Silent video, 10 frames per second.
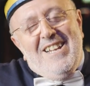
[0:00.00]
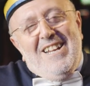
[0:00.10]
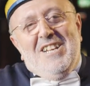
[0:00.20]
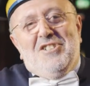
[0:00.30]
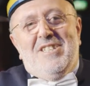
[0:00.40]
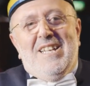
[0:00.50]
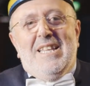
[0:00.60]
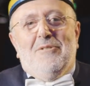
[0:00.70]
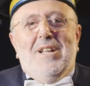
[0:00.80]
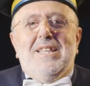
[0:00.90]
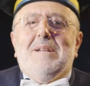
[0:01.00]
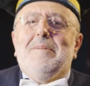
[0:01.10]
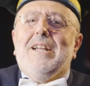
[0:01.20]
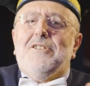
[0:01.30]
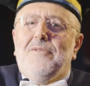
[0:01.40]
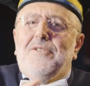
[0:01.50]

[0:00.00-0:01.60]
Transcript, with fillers: la città da un'altra parte,